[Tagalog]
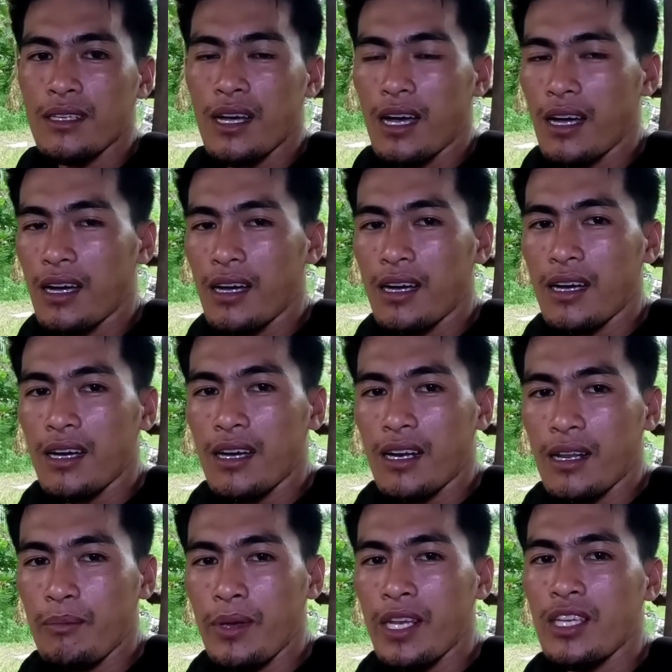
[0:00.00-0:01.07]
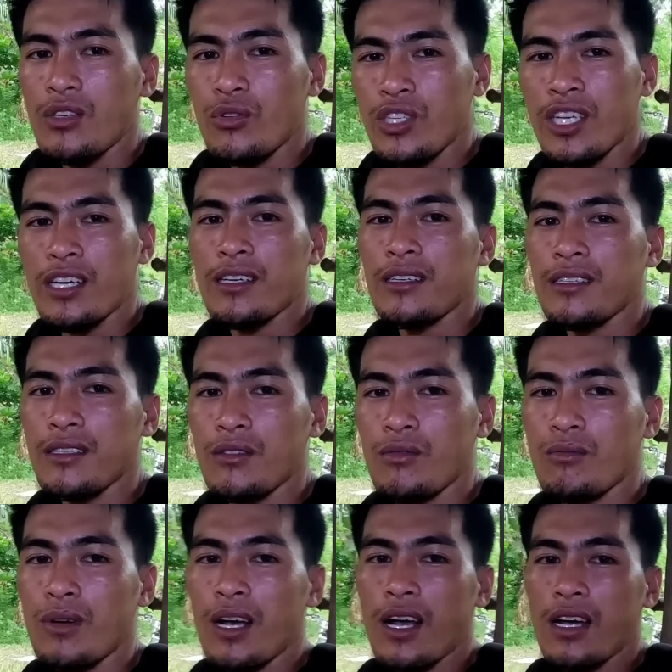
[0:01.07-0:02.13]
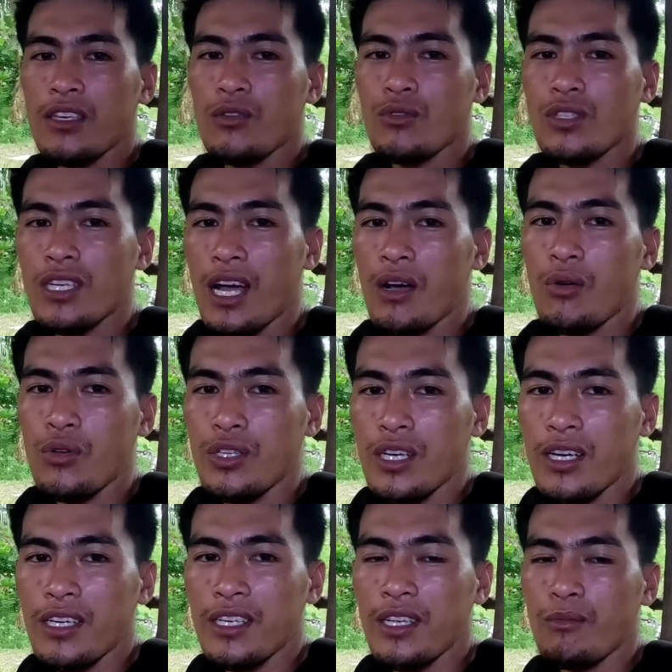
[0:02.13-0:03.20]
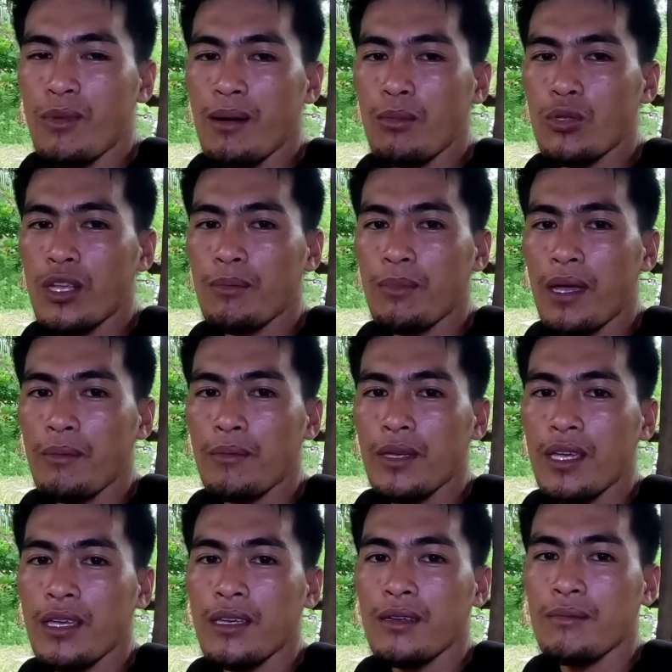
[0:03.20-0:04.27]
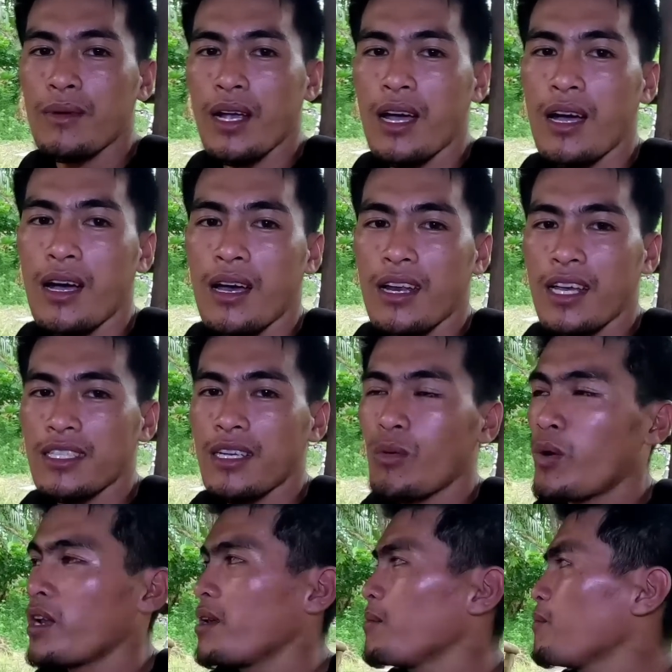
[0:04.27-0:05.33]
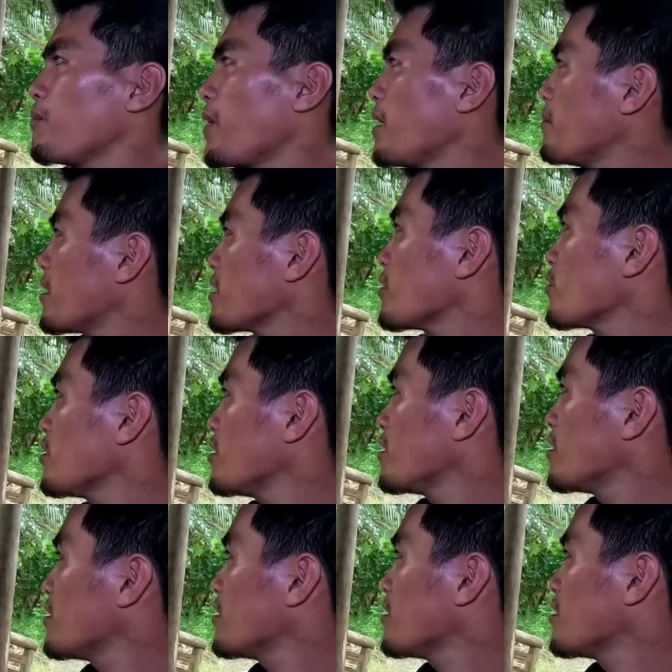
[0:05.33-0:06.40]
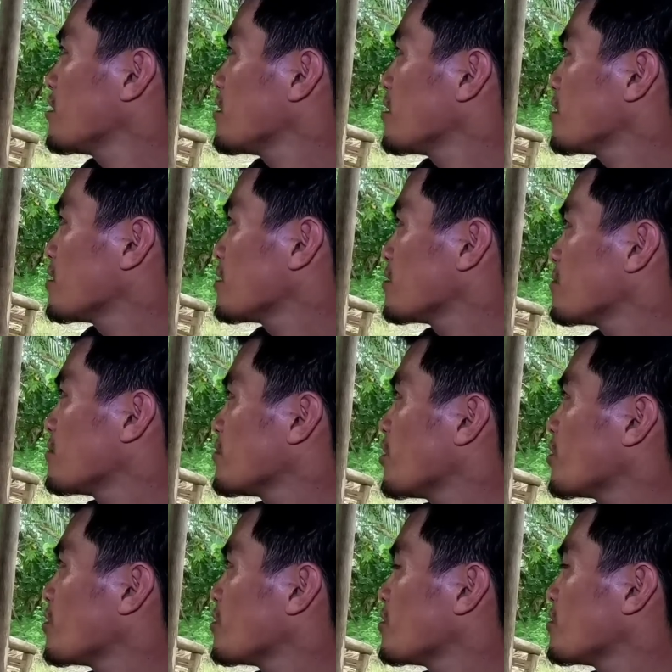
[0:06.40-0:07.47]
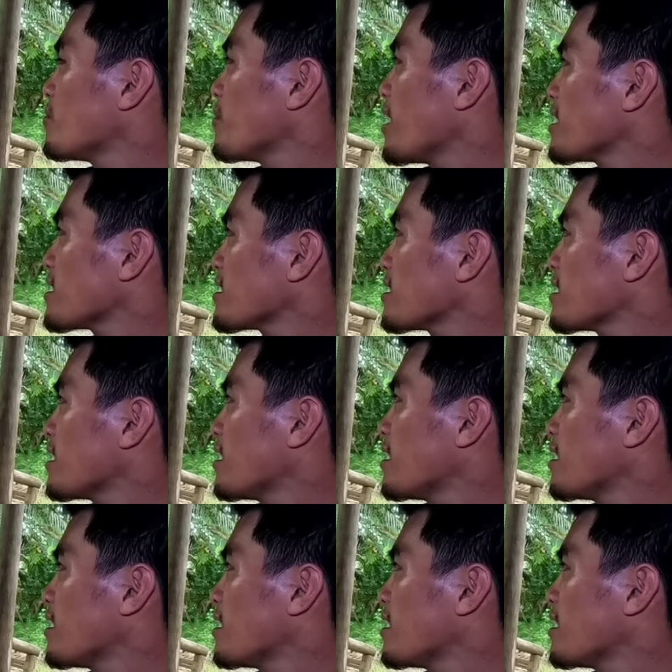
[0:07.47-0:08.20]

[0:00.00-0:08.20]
uh, revenue niya kumbaga yung sahod niya hindi umabot ng 5k mga nasa 1.5 ba to eh? no plus